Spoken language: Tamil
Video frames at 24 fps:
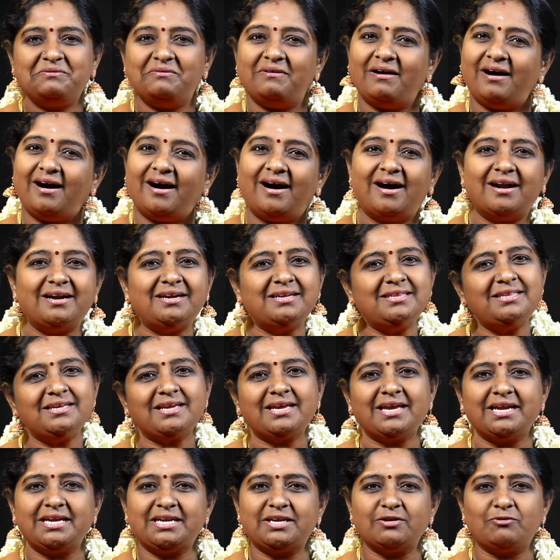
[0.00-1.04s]
வாழ்ந்து
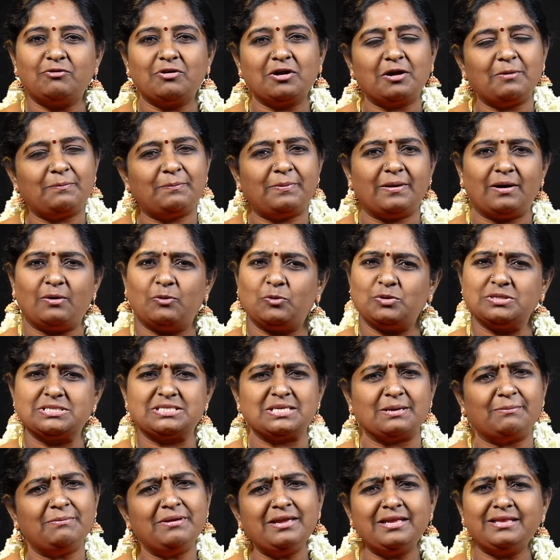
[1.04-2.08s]
கெட்டவங்கப்பா ஒரு
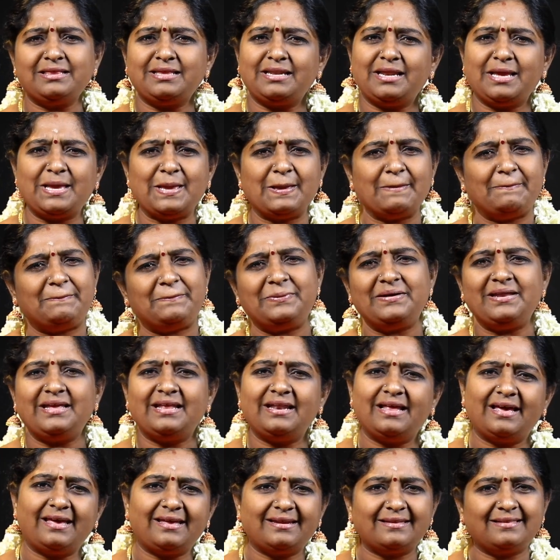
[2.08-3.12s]
சமயத்தில்
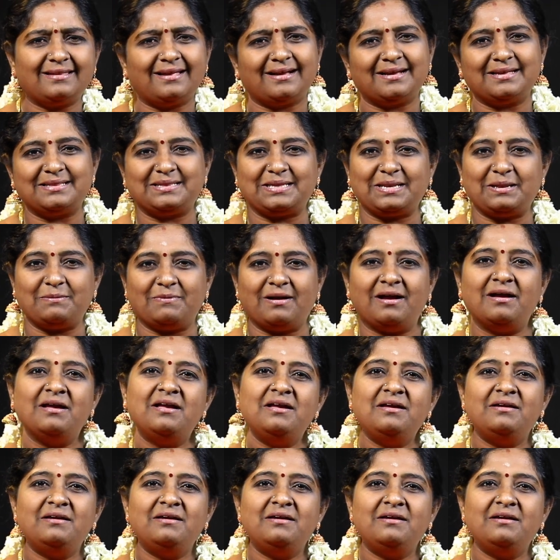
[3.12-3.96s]
எப்படிலாம் இருந்தாங்க தெரியுமா